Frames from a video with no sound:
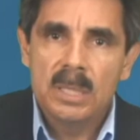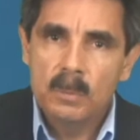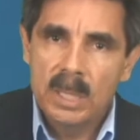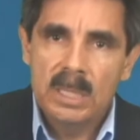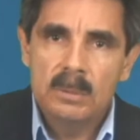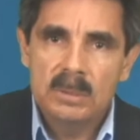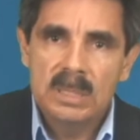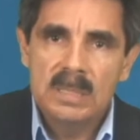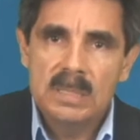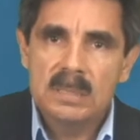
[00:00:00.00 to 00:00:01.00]
buenas
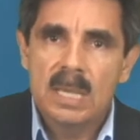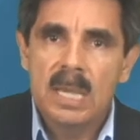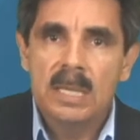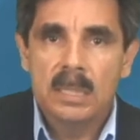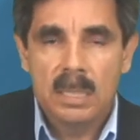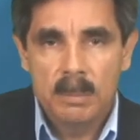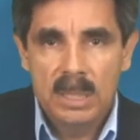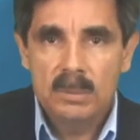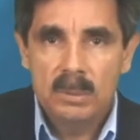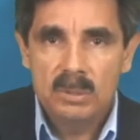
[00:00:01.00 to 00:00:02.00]
noticias. El
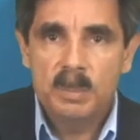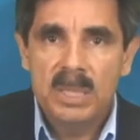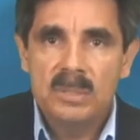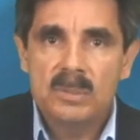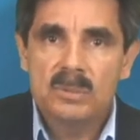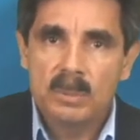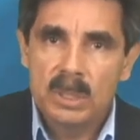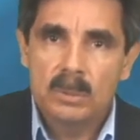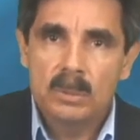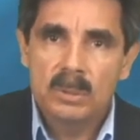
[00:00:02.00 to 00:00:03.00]
incremento de los precios,
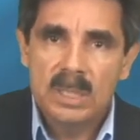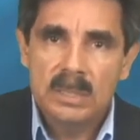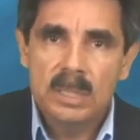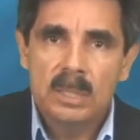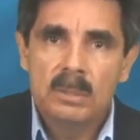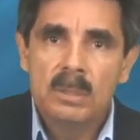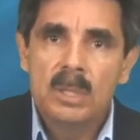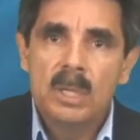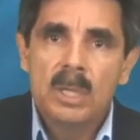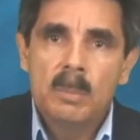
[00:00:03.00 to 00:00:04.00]
sobre todo del trigo,
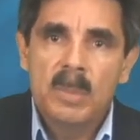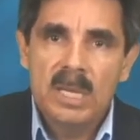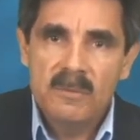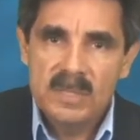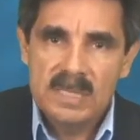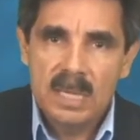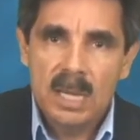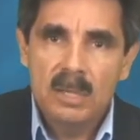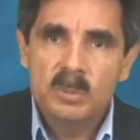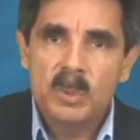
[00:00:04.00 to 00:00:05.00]

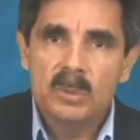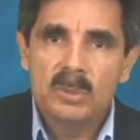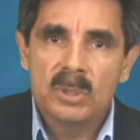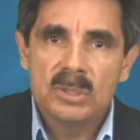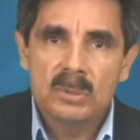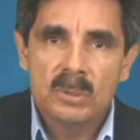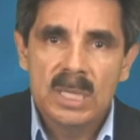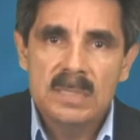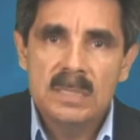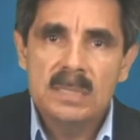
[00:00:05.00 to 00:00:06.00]
beneficiará a los productores
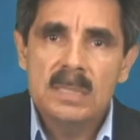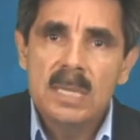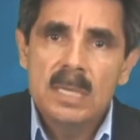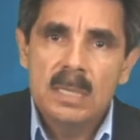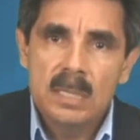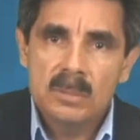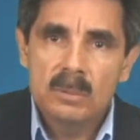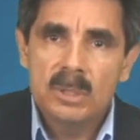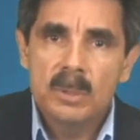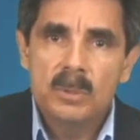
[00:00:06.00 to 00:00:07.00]
sonorenses quienes
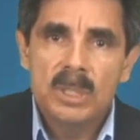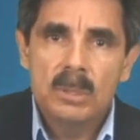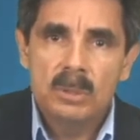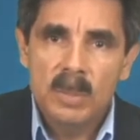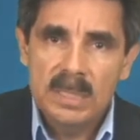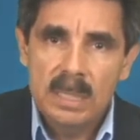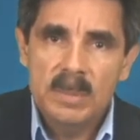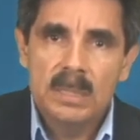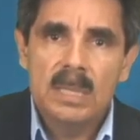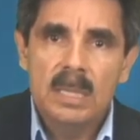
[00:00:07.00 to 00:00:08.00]
contribuyen con más de la
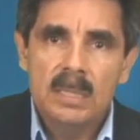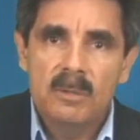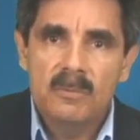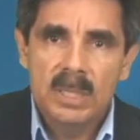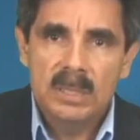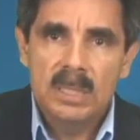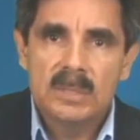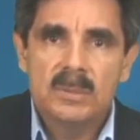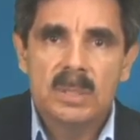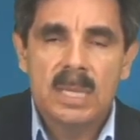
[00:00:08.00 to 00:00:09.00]
mitad de la oferta
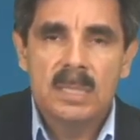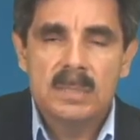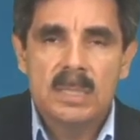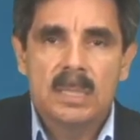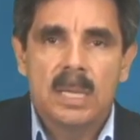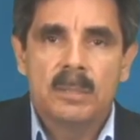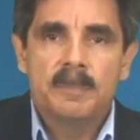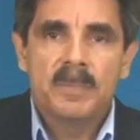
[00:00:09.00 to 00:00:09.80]
nacional de ese grano.